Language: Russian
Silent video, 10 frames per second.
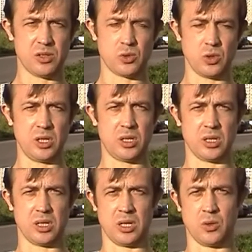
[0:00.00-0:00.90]
стоит
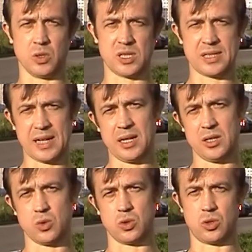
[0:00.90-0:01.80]
от 100
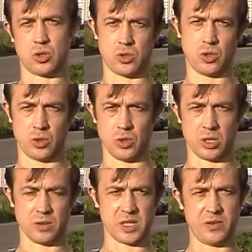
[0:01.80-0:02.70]
до 300
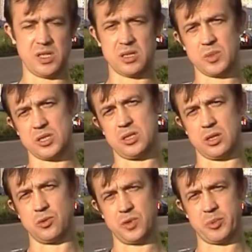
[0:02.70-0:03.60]
долларов в зависимости
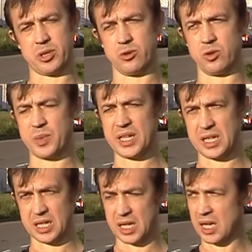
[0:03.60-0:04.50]
от выбранного
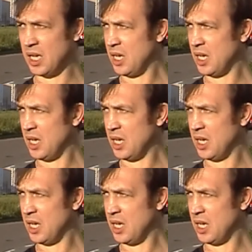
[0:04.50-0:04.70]
пакета.